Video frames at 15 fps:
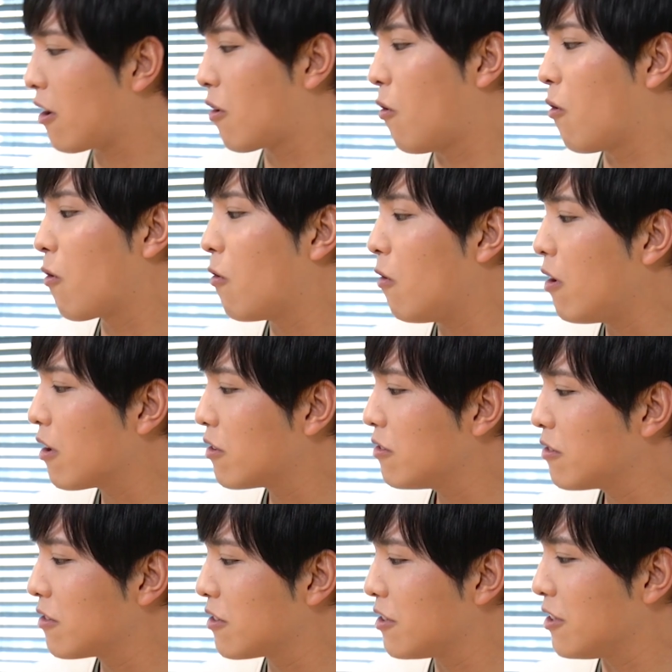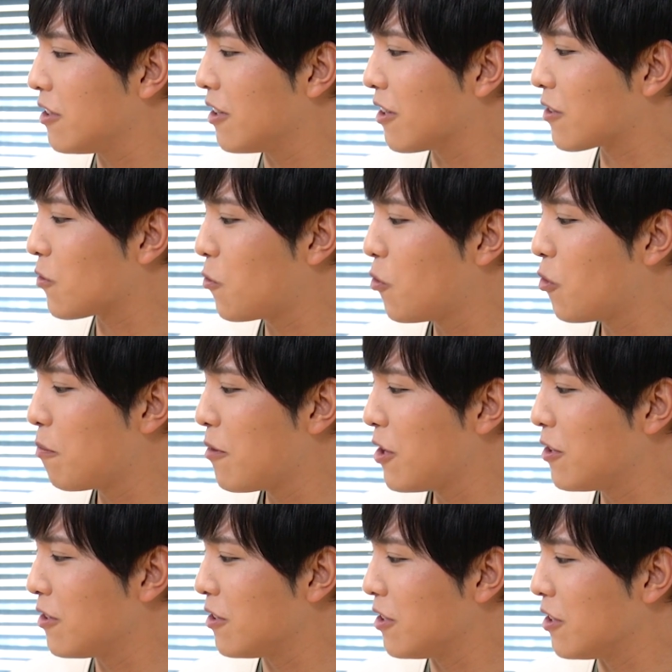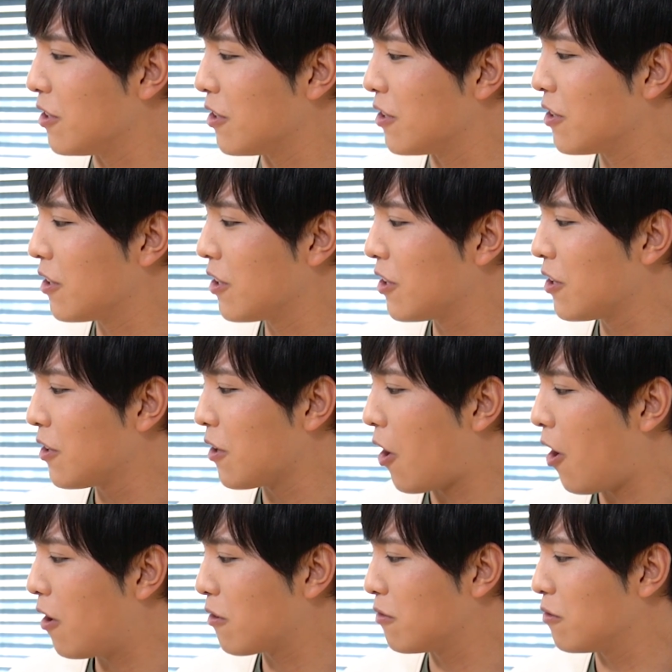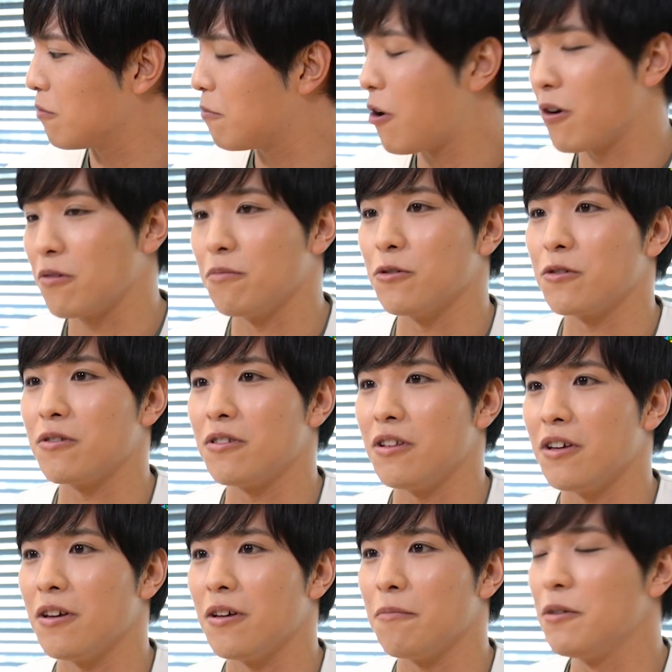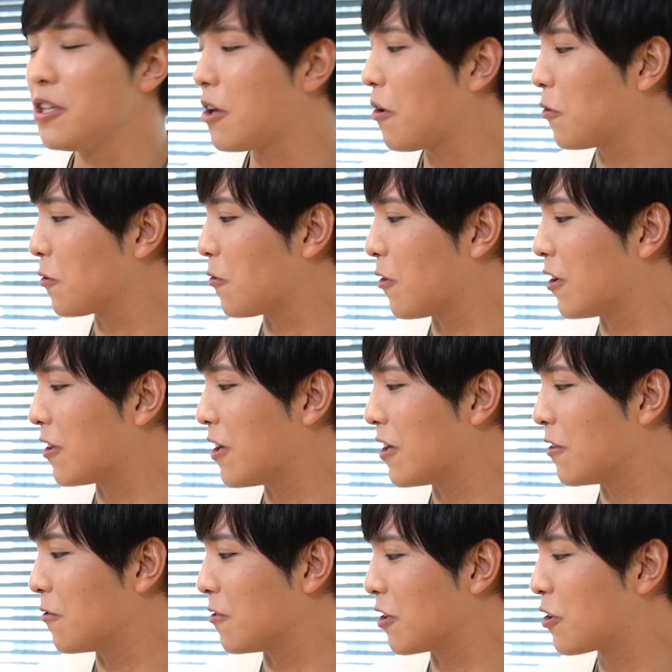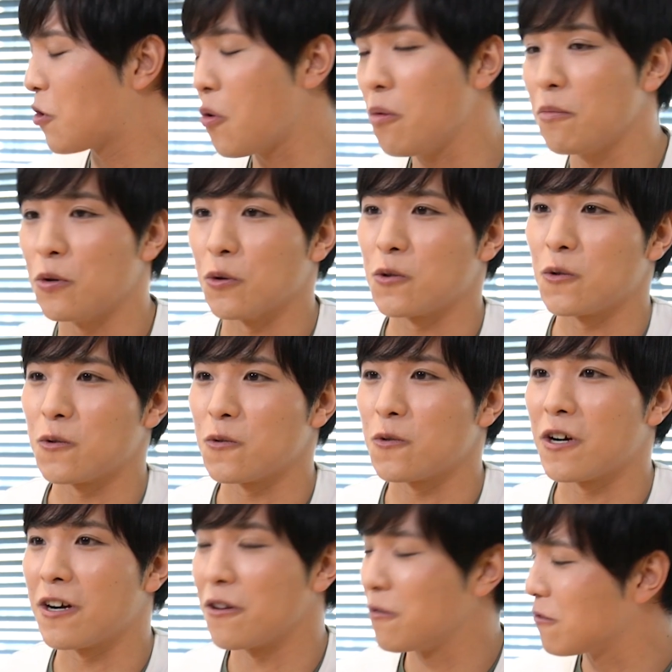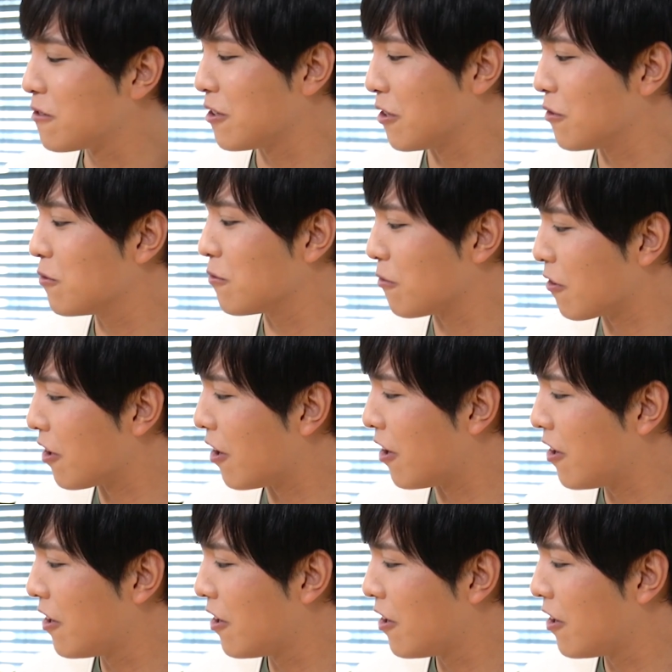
ココアクッキーが表面にあるパルムって見たことがないので興味をそそられるっていうのが